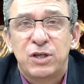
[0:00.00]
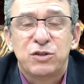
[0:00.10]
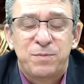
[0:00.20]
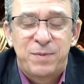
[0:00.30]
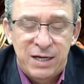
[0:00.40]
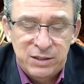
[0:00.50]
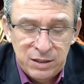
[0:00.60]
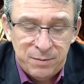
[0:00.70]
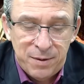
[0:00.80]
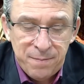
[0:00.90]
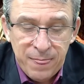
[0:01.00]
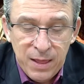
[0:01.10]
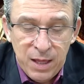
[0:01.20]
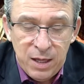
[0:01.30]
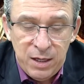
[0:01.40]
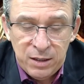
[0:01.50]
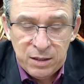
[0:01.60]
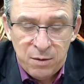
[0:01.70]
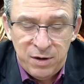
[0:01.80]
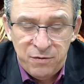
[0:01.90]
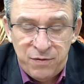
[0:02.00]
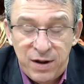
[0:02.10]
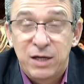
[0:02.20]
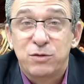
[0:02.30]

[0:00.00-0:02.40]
anos para cima. Então ele fala